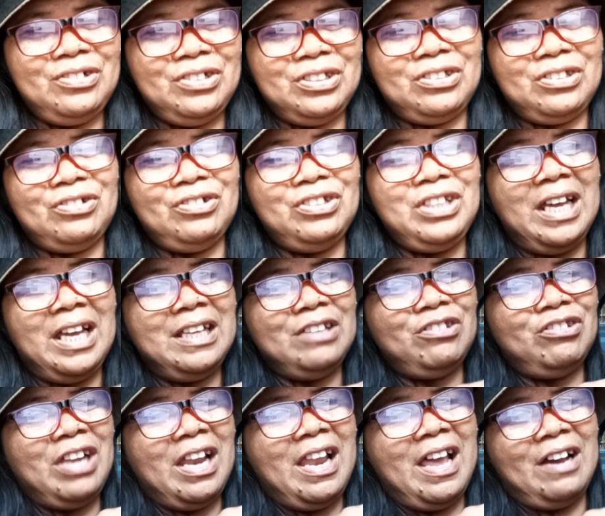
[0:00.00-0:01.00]
It, kunyari,
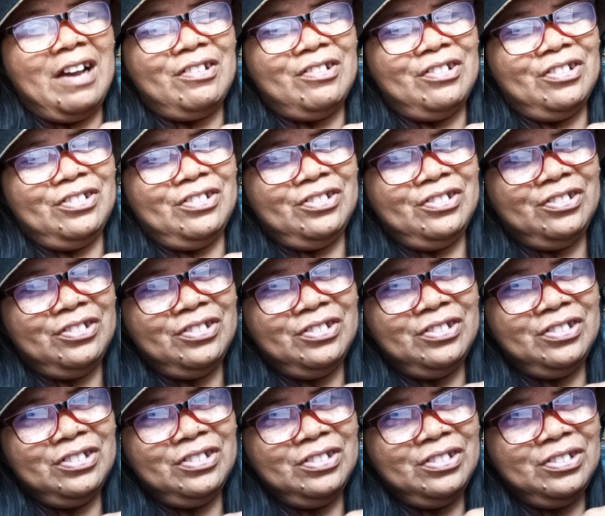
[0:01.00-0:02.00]
ito na lang, oh.
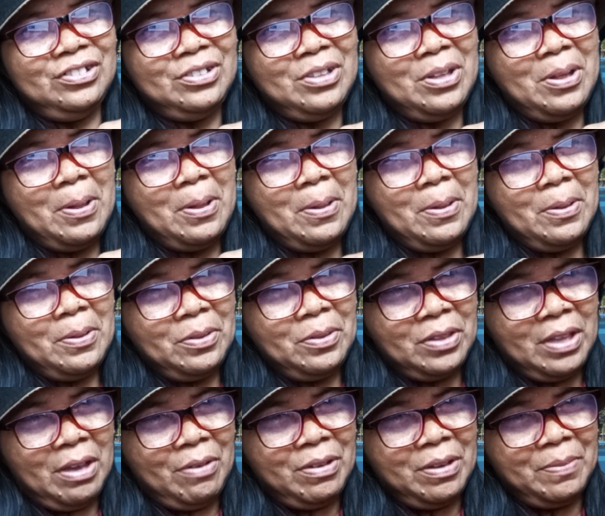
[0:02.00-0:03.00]

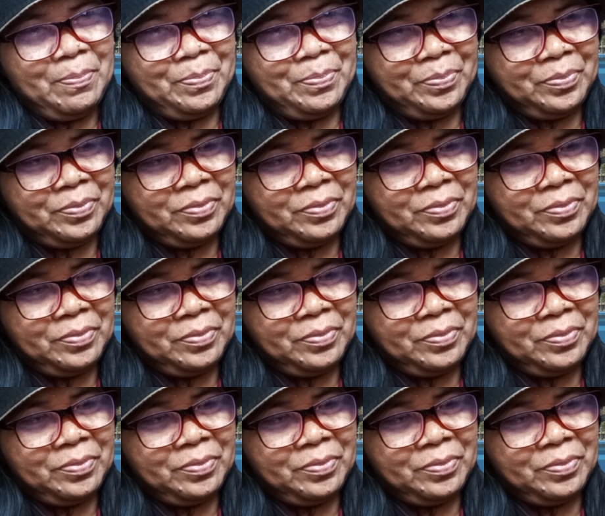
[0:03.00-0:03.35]
Gawin.